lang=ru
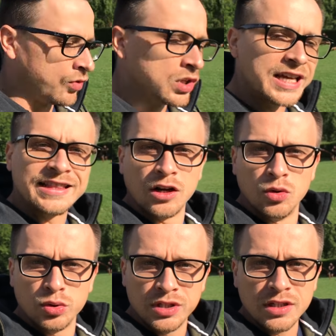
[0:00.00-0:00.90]
Вот это
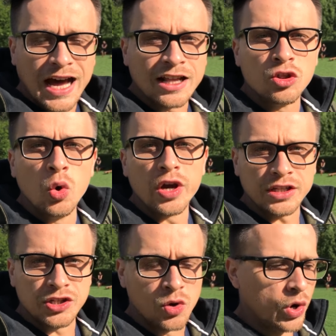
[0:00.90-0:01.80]
люди одной
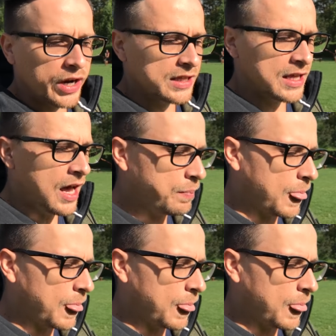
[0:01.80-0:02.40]
категории, да?